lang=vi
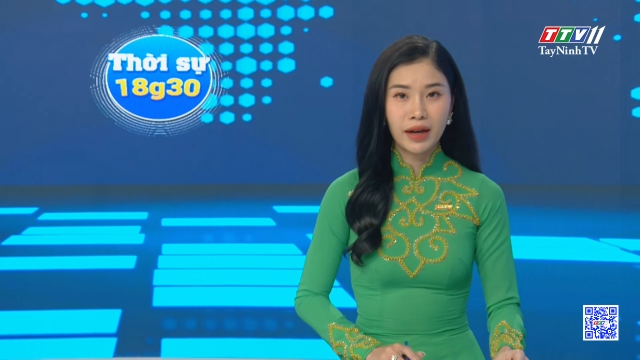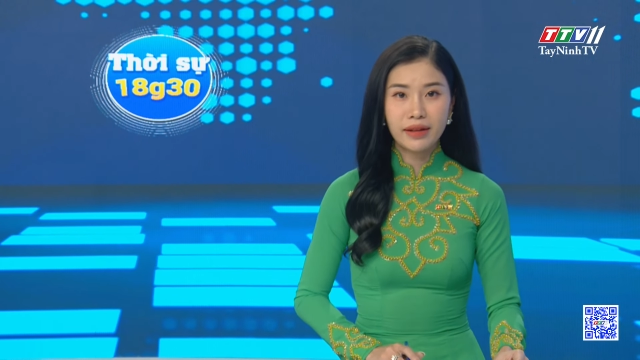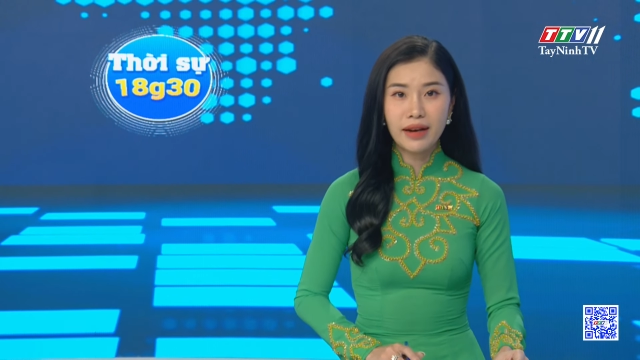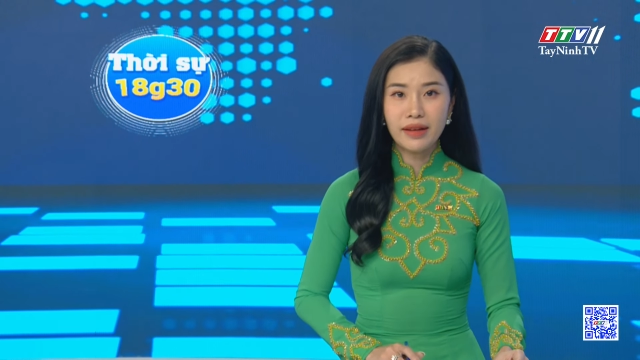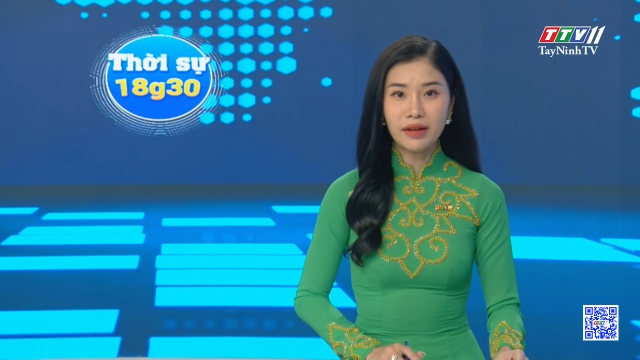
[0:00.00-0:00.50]

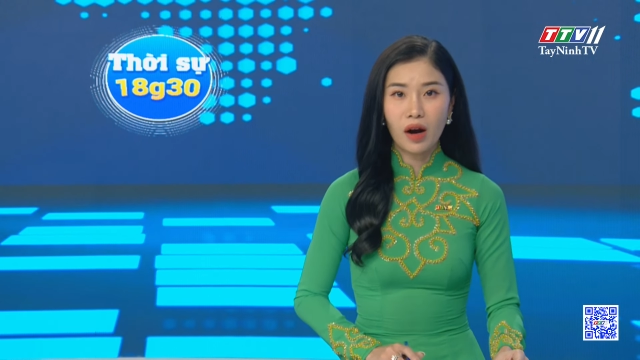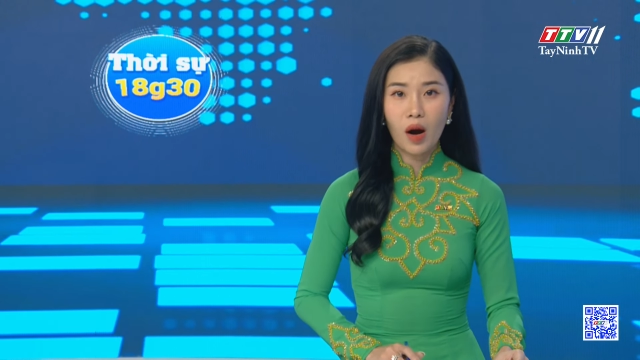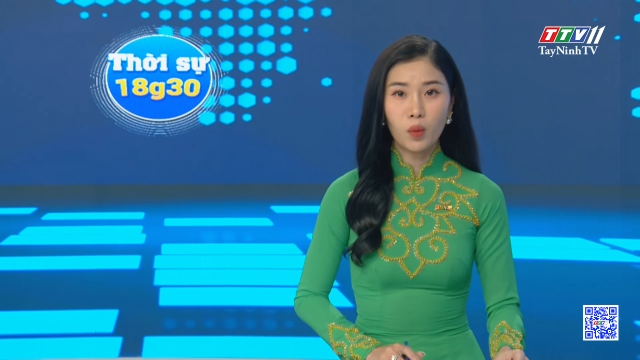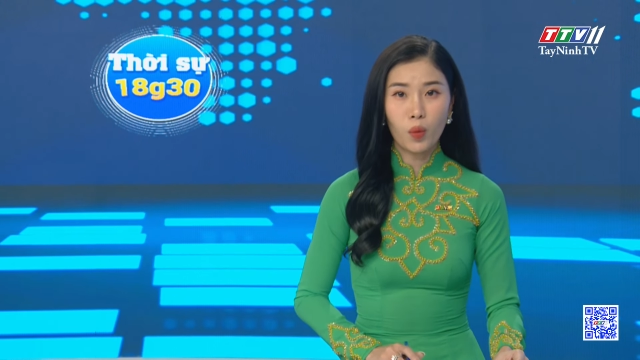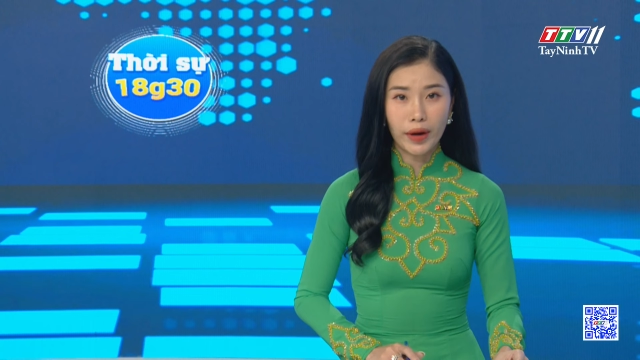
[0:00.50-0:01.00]
Đến dự có
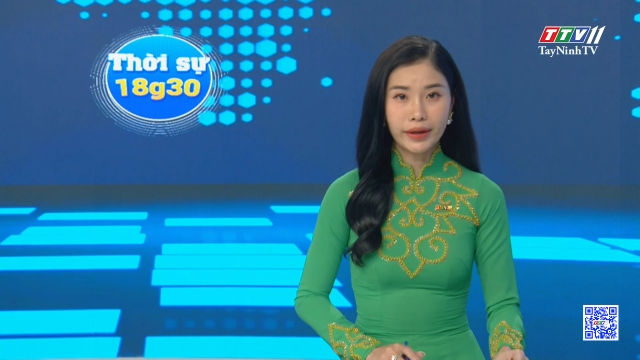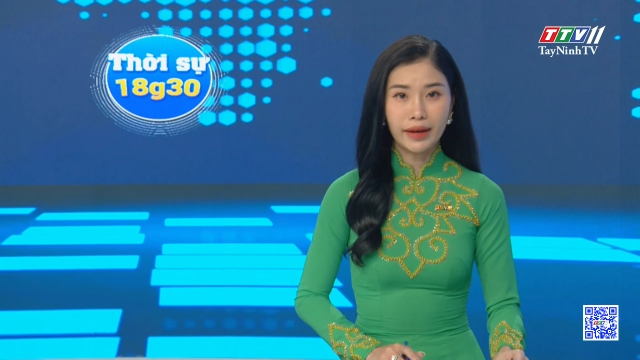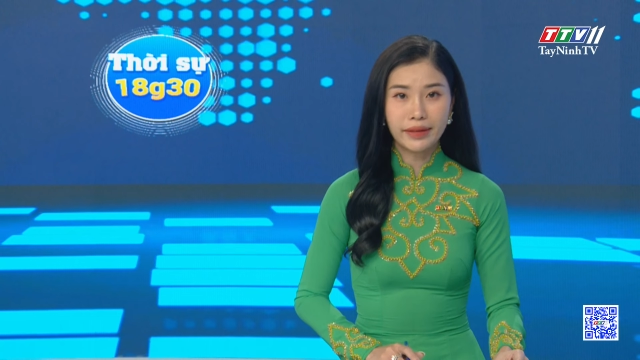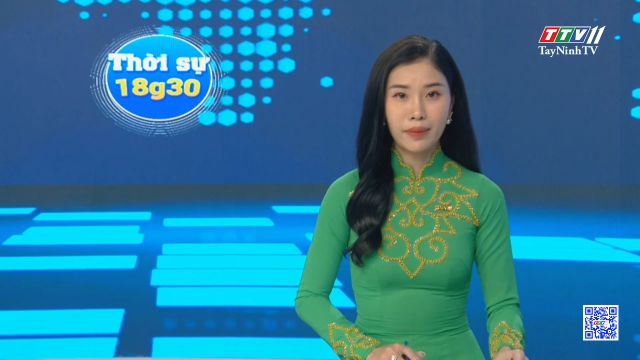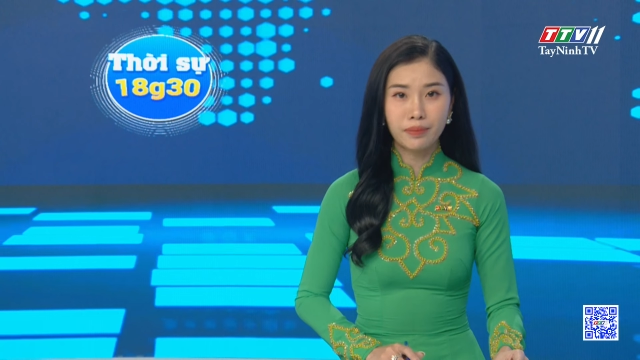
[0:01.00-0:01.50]
ông Nguyễn
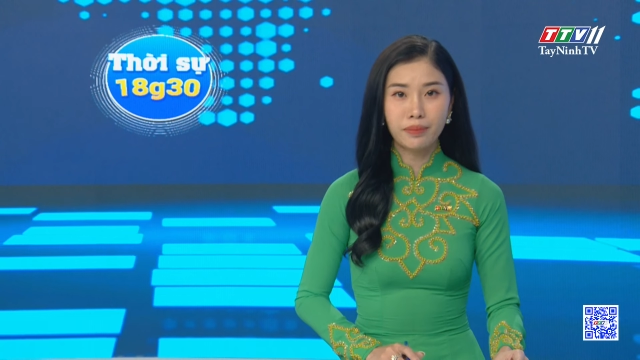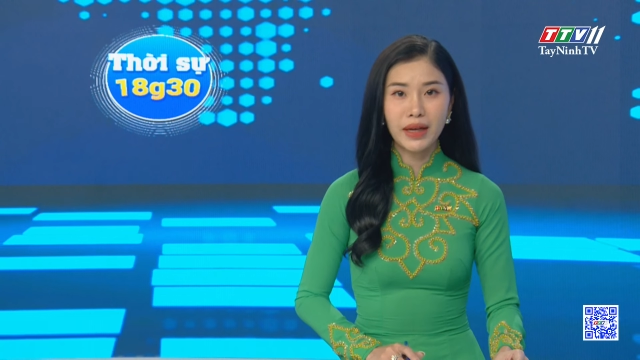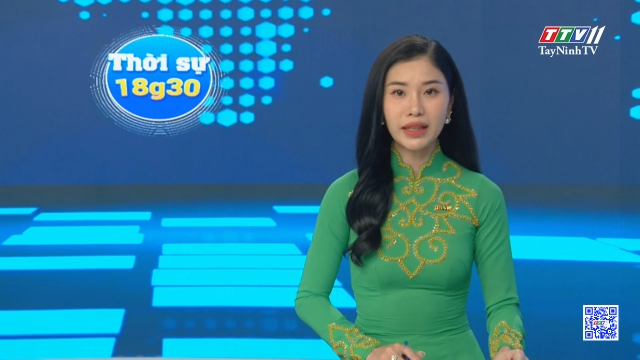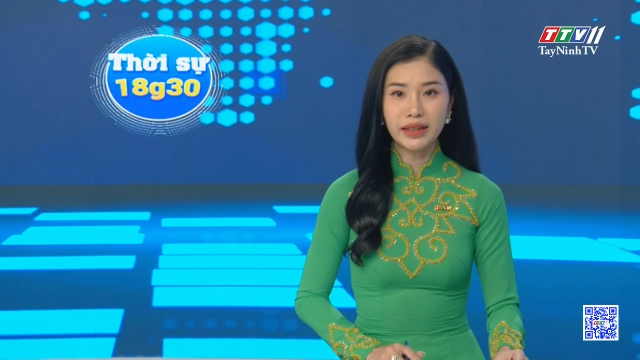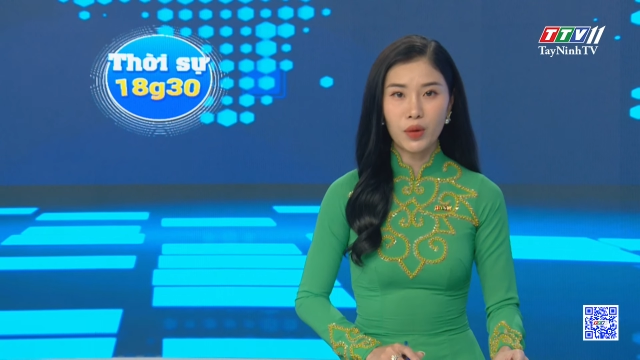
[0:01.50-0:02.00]
Thành Tâm,
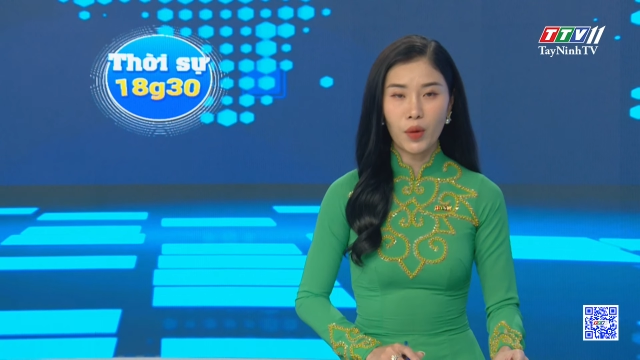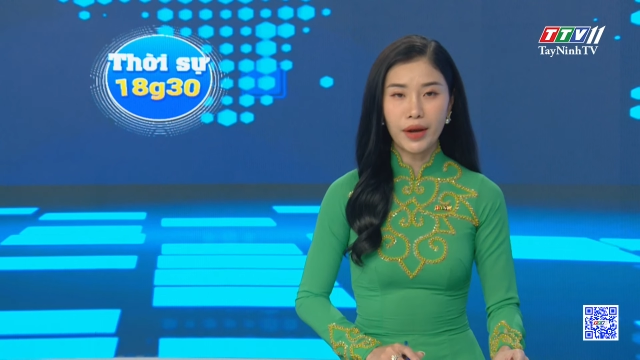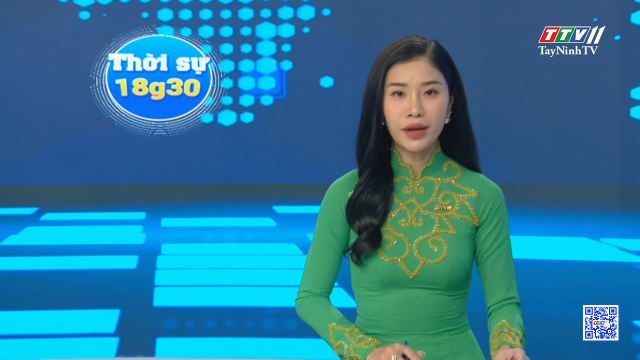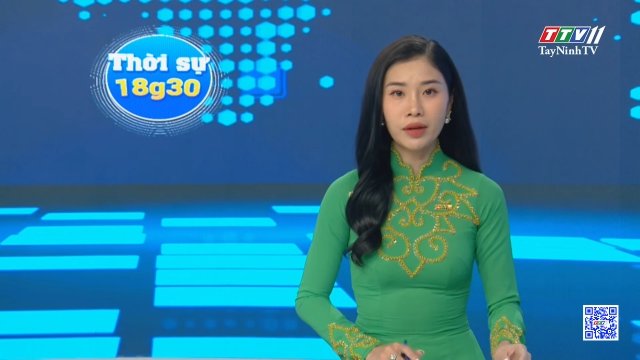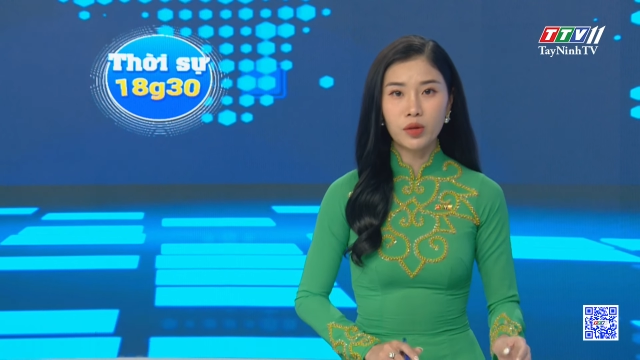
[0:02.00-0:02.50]
Bí thư Tỉnh
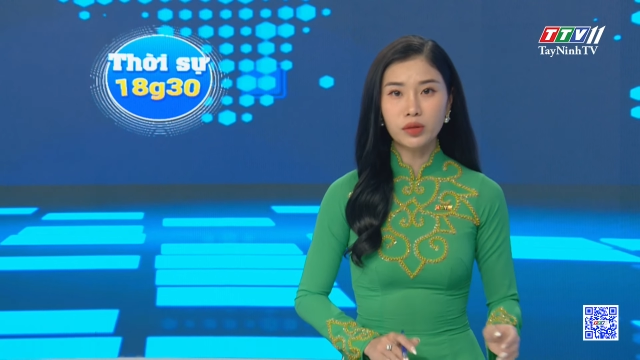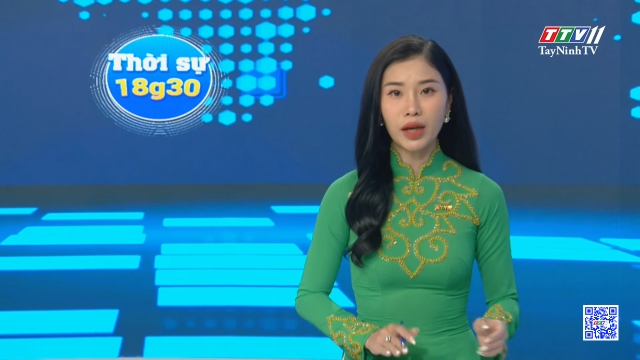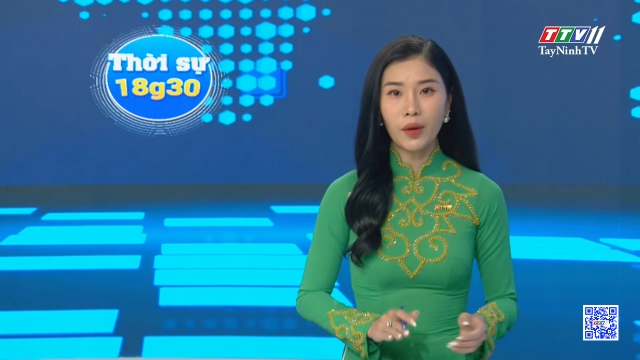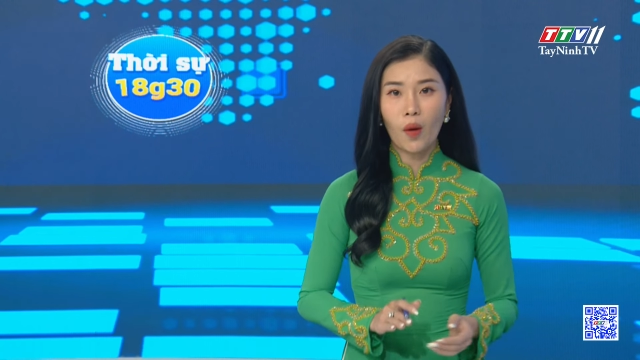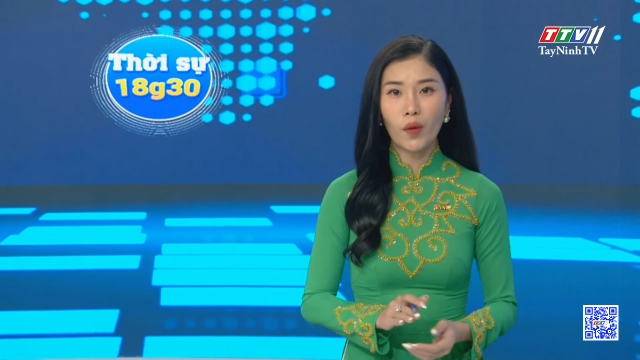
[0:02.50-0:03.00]
ủy, Chủ
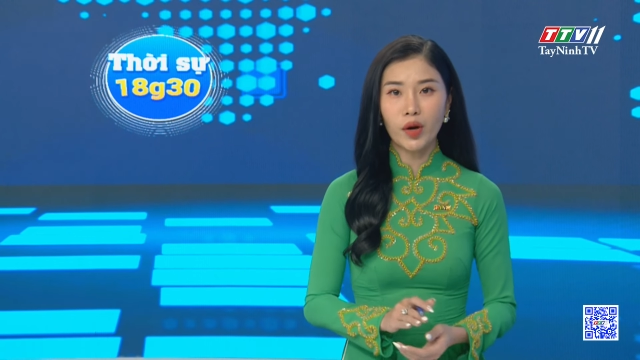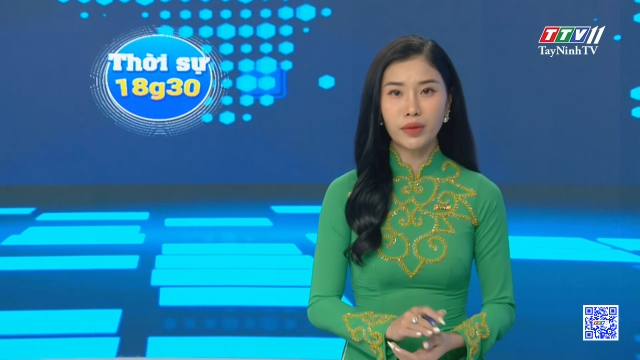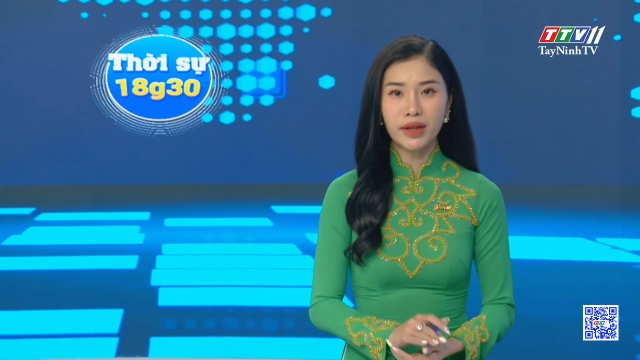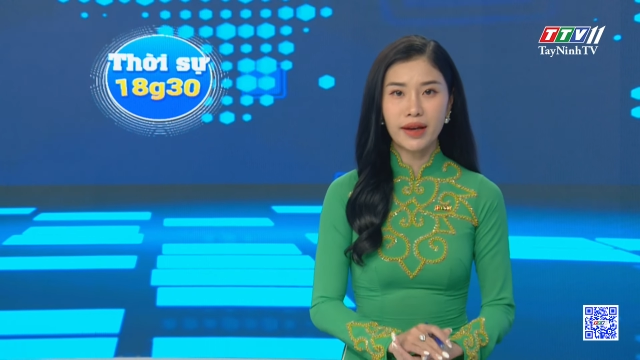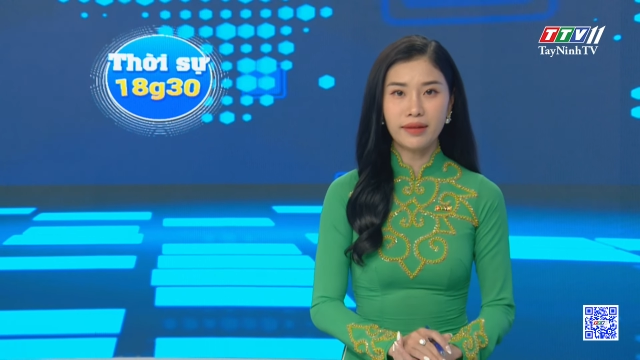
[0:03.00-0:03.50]
tịch Hội đồng
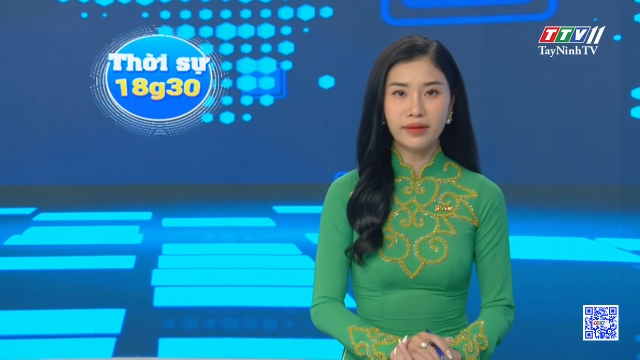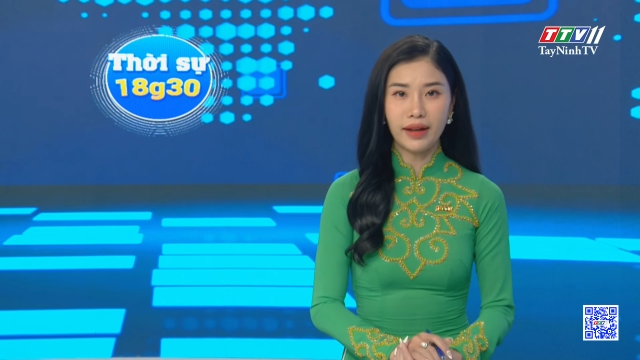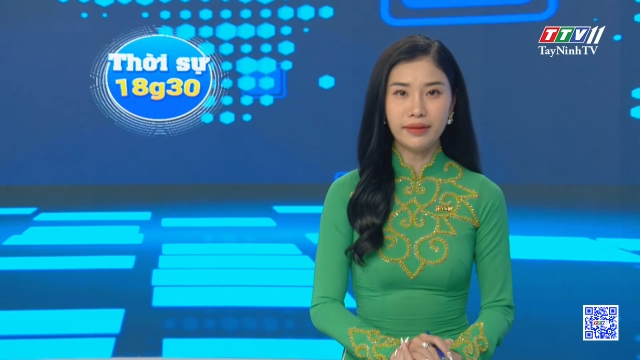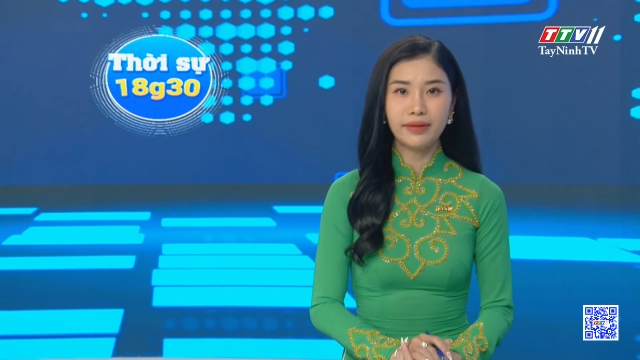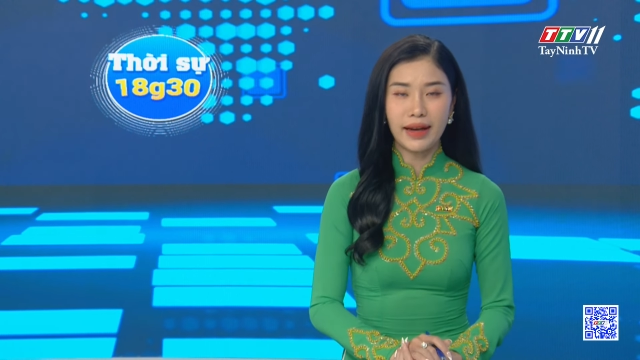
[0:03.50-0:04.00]
Nhân dân
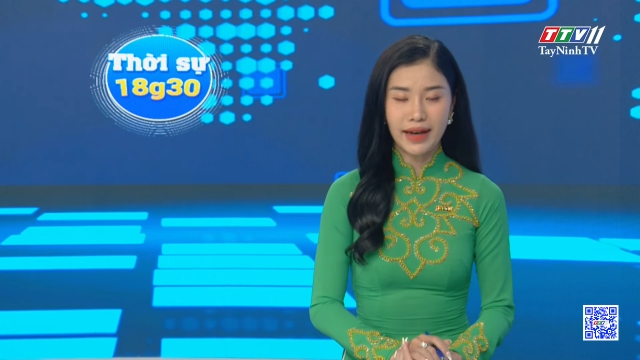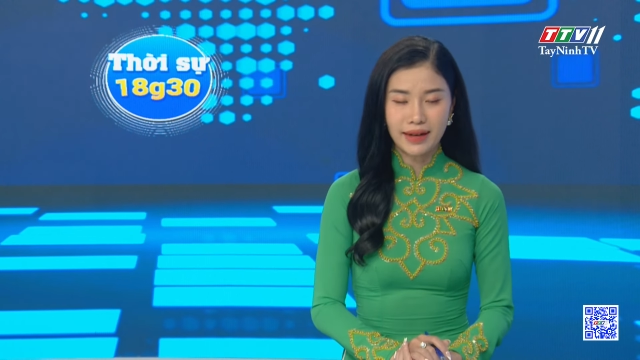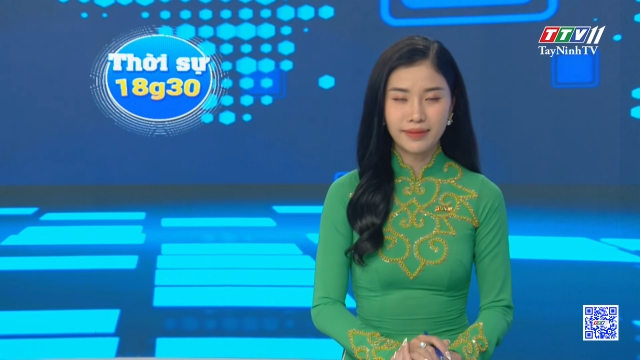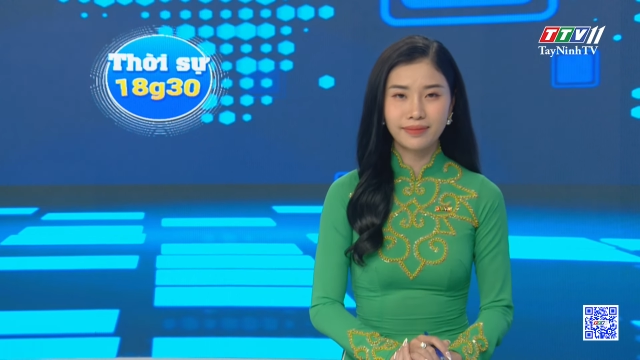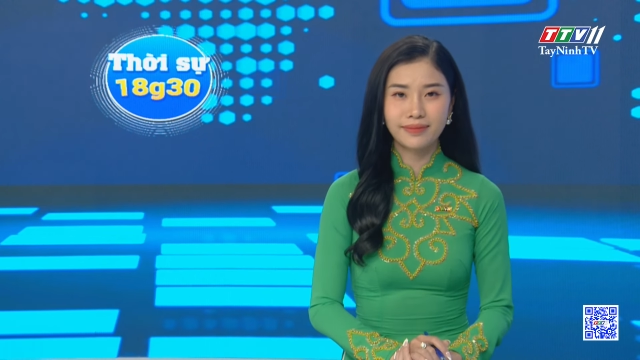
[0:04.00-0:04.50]
tỉnh Tây Ninh.